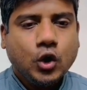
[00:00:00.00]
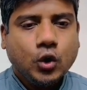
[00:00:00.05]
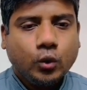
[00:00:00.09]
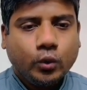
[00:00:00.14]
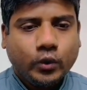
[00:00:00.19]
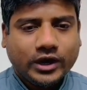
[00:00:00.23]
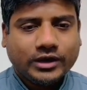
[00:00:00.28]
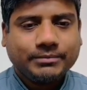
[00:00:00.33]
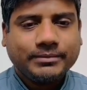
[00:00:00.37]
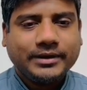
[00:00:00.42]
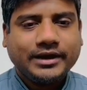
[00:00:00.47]

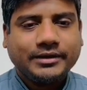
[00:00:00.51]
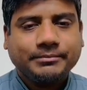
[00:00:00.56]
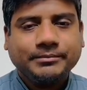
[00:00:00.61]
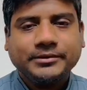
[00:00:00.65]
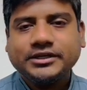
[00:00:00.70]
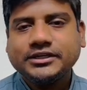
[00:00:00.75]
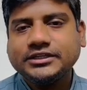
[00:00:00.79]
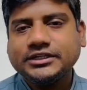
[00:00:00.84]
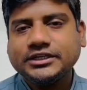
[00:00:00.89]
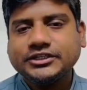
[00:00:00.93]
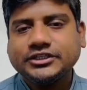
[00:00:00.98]
ওয়ার্ক পারমিট
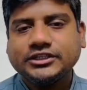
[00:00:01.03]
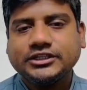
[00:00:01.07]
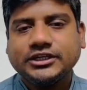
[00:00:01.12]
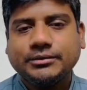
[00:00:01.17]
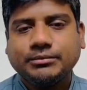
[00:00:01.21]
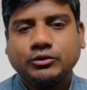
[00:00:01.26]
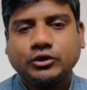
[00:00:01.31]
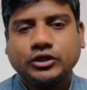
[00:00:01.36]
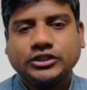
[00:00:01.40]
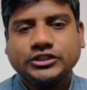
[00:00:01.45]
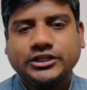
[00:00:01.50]
নিয়ে
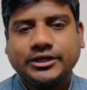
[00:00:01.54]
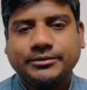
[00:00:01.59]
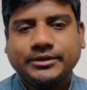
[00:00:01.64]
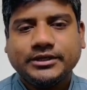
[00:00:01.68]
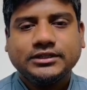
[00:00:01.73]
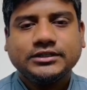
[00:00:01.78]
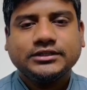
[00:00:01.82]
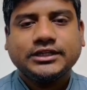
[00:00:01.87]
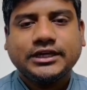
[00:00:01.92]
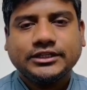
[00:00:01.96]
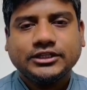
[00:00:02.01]
সিঙ্গাপুরে যাবেন
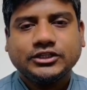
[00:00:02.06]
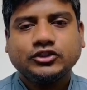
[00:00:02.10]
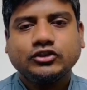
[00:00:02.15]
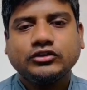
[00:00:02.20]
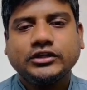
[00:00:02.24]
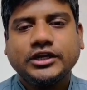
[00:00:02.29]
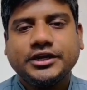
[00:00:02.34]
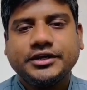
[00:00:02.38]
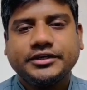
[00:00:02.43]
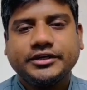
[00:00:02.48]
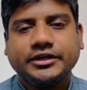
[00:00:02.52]
তাদের জন্য
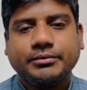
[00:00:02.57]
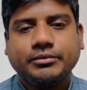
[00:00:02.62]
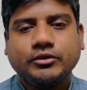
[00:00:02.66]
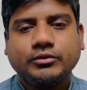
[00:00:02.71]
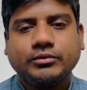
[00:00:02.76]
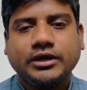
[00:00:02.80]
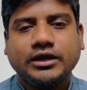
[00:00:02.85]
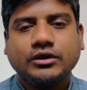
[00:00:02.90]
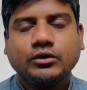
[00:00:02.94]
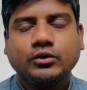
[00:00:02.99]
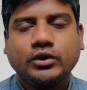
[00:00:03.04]
অ্যান্টি
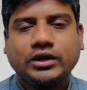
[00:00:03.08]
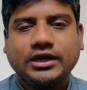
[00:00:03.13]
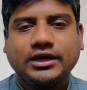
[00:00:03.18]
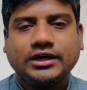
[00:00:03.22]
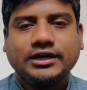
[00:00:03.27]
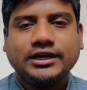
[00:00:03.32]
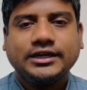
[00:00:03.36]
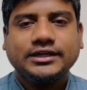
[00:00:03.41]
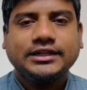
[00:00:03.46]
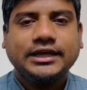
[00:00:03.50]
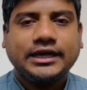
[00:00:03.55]
অ্যাপ্রুভাল
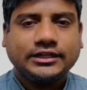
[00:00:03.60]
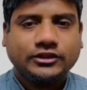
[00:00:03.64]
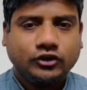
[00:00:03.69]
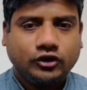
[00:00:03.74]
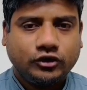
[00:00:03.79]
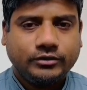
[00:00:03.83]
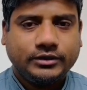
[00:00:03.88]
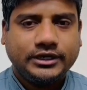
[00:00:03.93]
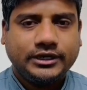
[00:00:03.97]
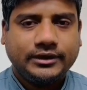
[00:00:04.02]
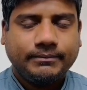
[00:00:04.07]
কোয়ারেন্টাইন থাকতে
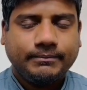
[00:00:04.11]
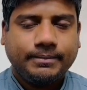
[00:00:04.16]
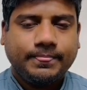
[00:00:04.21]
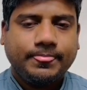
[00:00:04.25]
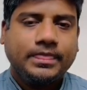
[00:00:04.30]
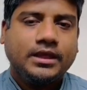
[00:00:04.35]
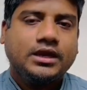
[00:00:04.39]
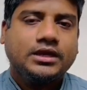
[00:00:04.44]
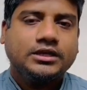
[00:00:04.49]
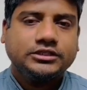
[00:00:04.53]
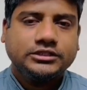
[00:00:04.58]
হবে না
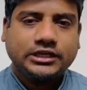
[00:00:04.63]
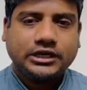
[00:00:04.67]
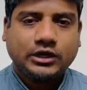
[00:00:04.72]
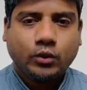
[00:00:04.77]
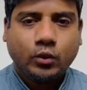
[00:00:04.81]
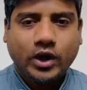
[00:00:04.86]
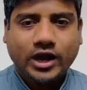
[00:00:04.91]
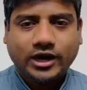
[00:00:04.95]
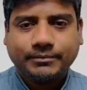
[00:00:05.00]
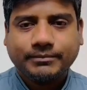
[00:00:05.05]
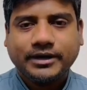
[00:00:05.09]
যারা
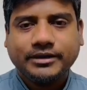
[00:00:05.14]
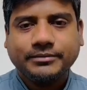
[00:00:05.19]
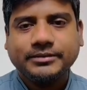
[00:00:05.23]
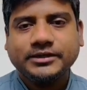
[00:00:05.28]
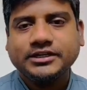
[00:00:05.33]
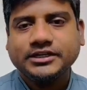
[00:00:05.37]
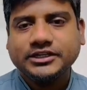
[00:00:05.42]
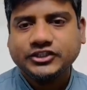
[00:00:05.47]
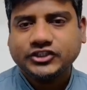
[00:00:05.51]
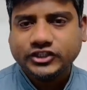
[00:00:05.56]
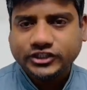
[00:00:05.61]
ওয়ার্ক পারমিট
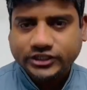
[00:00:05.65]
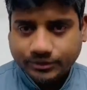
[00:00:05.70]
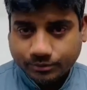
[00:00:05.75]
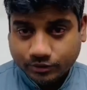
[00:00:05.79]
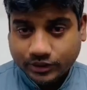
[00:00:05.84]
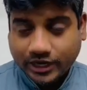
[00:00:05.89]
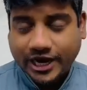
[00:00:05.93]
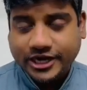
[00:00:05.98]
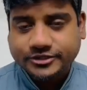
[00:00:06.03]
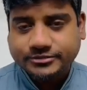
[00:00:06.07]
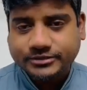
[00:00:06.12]
নিয়ে সিঙ্গাপুরে
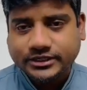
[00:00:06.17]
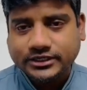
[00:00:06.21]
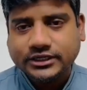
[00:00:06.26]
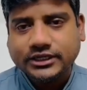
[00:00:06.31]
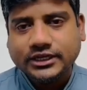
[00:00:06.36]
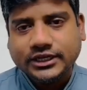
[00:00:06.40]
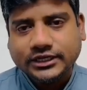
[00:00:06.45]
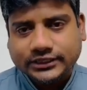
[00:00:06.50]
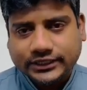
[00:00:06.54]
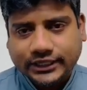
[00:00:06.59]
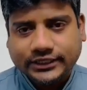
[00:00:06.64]
আসবেন
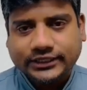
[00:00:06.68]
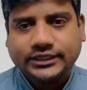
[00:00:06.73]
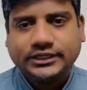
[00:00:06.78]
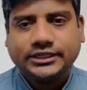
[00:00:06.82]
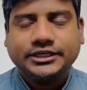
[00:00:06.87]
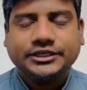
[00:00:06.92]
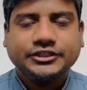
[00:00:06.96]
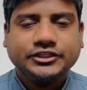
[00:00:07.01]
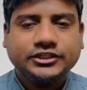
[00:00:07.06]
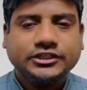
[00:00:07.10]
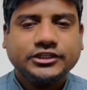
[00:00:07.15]
তাদেরকে
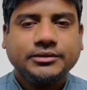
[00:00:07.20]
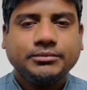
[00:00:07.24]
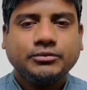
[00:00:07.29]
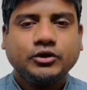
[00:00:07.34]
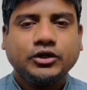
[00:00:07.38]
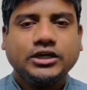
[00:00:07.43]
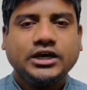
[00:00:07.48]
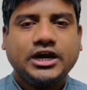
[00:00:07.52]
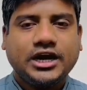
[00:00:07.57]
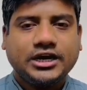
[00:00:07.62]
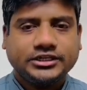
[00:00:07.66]
সিঙ্গাপুরে
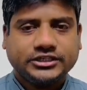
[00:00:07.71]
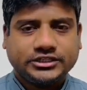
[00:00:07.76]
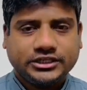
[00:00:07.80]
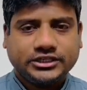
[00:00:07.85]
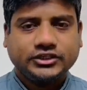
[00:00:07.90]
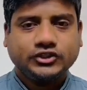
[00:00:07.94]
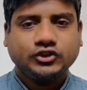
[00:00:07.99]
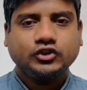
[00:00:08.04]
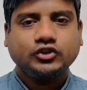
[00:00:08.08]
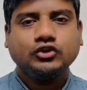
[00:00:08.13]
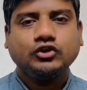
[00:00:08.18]
আসার
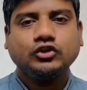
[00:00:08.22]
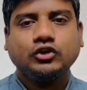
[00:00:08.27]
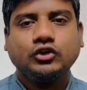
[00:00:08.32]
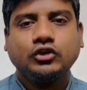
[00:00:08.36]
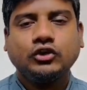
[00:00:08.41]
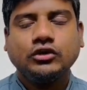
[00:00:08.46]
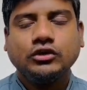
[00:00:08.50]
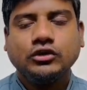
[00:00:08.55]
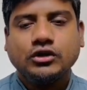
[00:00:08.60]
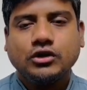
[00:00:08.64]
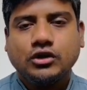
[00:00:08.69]
জন্য
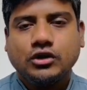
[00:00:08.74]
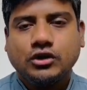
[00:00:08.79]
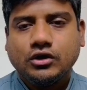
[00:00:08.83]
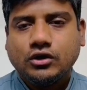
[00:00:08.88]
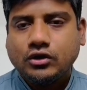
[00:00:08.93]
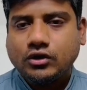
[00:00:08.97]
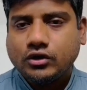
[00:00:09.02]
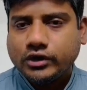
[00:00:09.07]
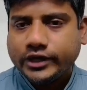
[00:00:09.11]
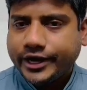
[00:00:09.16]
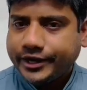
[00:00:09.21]

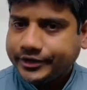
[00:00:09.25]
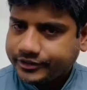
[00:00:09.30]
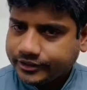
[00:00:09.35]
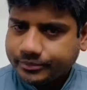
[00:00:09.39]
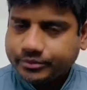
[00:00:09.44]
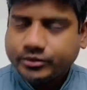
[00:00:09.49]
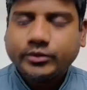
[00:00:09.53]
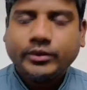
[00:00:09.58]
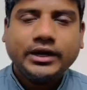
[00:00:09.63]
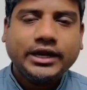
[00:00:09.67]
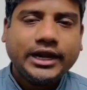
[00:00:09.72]
অ্যান্টি
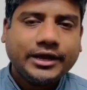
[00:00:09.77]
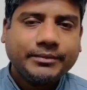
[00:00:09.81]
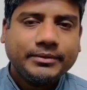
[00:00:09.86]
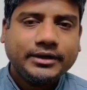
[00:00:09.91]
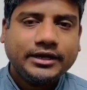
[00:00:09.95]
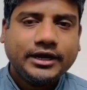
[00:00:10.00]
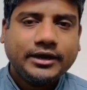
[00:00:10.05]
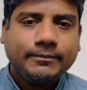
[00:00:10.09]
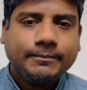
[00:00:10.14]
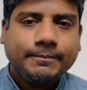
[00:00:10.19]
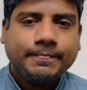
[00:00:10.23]
অ্যাপ্রুভাল লাগবে
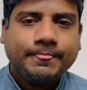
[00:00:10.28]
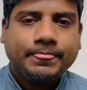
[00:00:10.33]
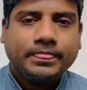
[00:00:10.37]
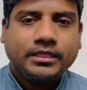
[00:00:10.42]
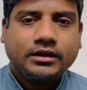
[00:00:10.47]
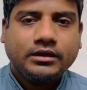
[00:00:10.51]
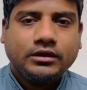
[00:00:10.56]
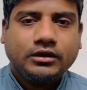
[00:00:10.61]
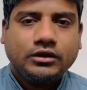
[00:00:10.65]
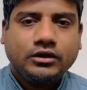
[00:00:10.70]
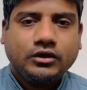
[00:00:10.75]
না
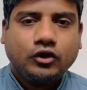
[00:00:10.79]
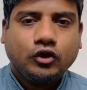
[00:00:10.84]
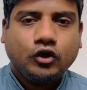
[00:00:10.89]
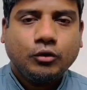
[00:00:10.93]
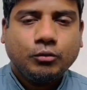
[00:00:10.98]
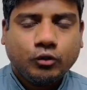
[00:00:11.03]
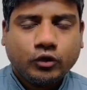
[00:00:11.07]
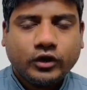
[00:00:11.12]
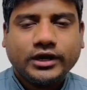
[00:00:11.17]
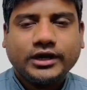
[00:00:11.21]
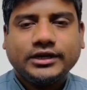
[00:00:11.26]
হোম
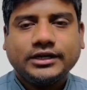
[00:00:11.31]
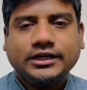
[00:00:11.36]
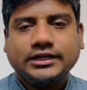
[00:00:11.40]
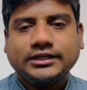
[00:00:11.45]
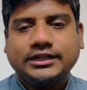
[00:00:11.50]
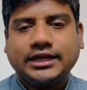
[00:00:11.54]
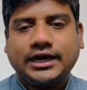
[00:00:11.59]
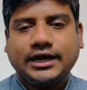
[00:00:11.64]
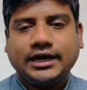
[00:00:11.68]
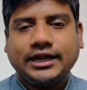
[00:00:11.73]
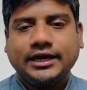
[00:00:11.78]
কোয়ারেন্টাইন
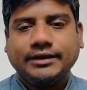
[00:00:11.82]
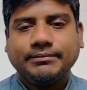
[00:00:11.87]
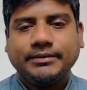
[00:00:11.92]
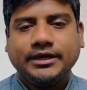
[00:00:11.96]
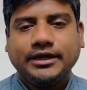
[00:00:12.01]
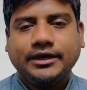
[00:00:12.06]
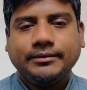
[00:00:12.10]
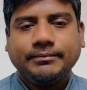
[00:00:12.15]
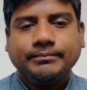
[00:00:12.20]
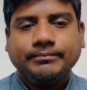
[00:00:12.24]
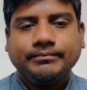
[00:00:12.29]
থাকা লাগবে না